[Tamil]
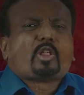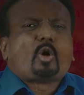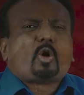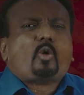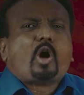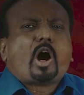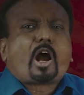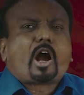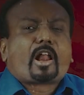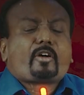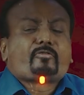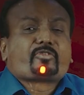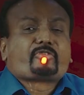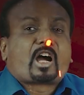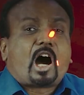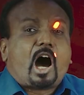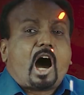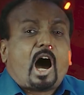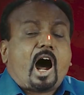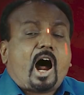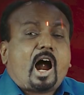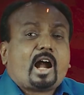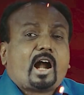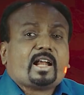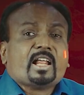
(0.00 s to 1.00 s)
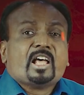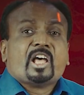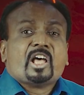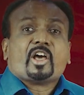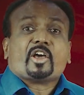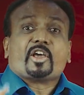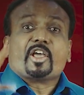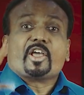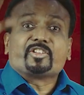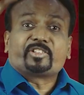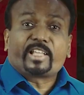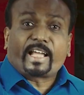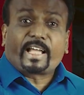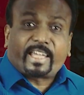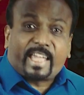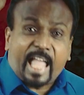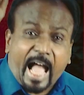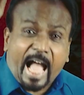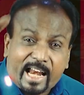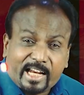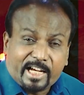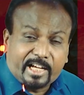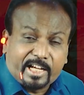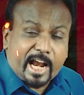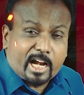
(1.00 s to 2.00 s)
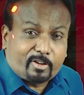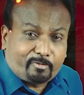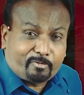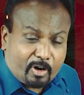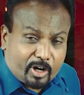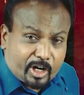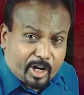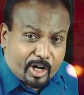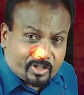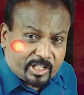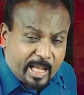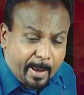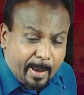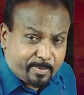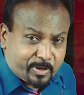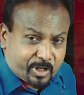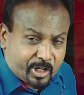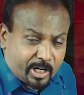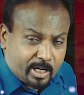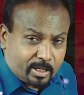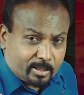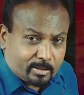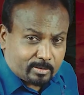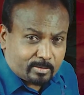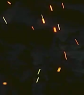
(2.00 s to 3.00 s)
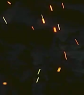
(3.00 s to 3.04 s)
of the word of god is a candidate for deception